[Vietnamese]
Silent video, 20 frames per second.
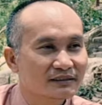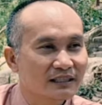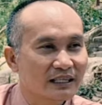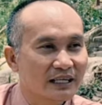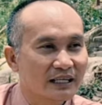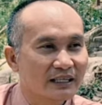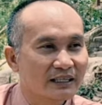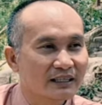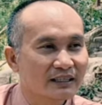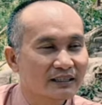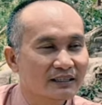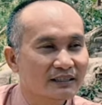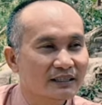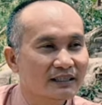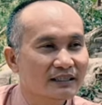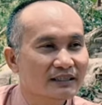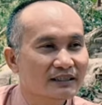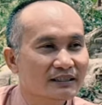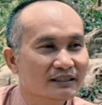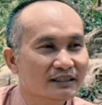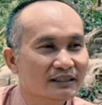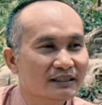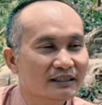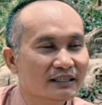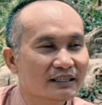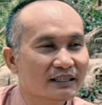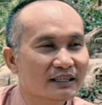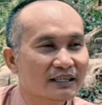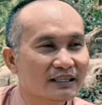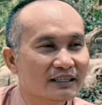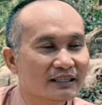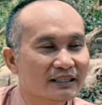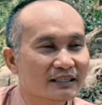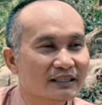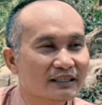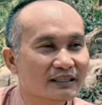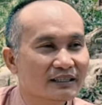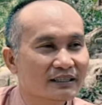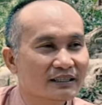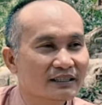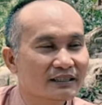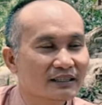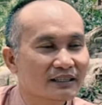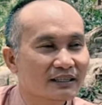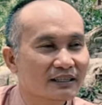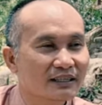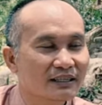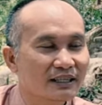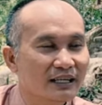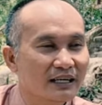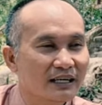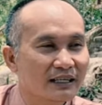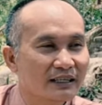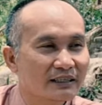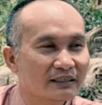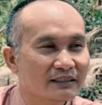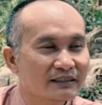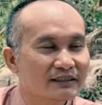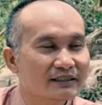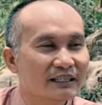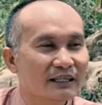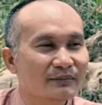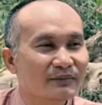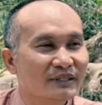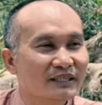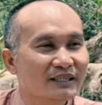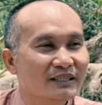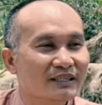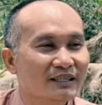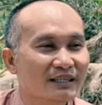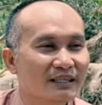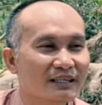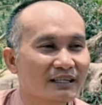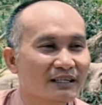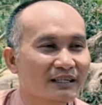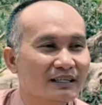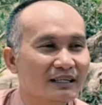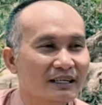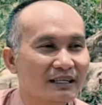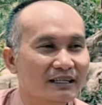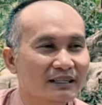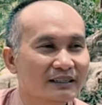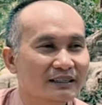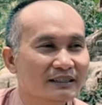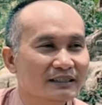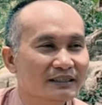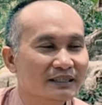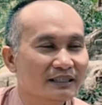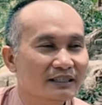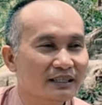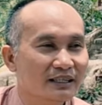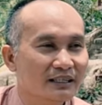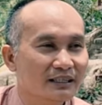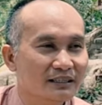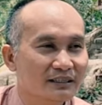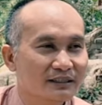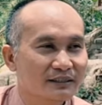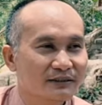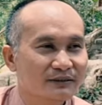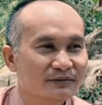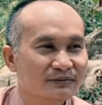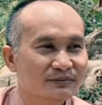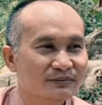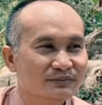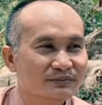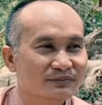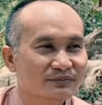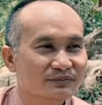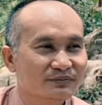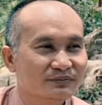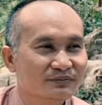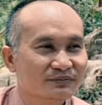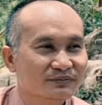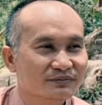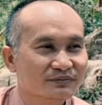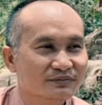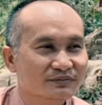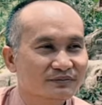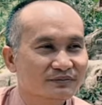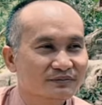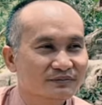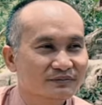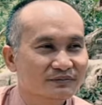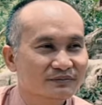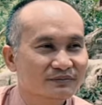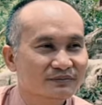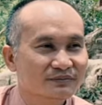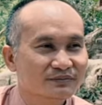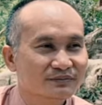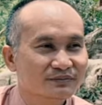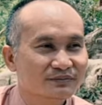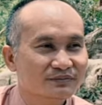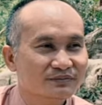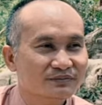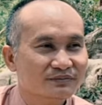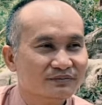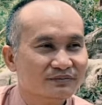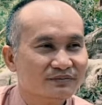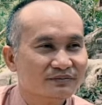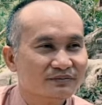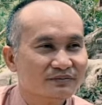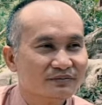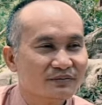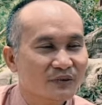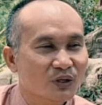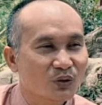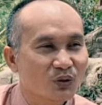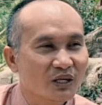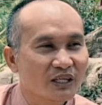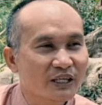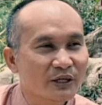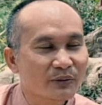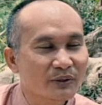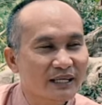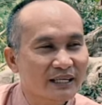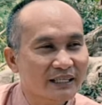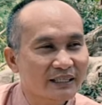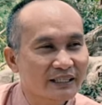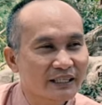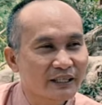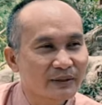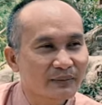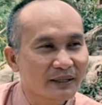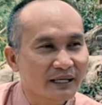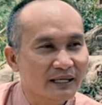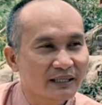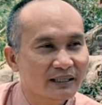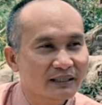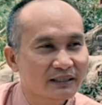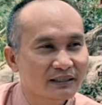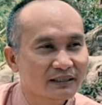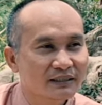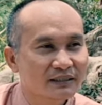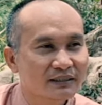là tính tính là tính cái là tính đó là dư cầm tính đó là là tứ chi hả ừ ủa kêu là cái chi mà